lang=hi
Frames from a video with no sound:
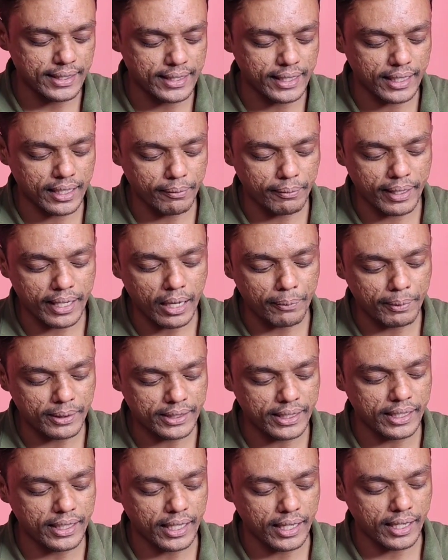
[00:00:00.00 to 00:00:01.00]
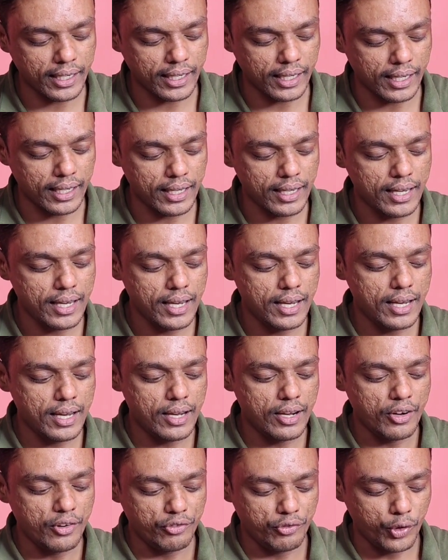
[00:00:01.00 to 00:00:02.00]
कर सकते हैं जैसा कि मैंने यहाँ पर सेट कर रखा है
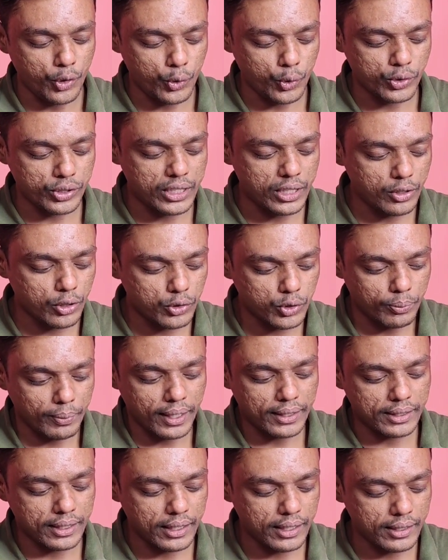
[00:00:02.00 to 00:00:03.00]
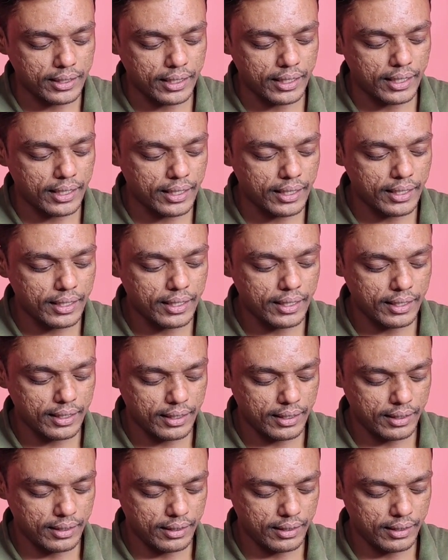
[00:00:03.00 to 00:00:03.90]
फ़ोटोज़ की दोस्तों बात करते हैं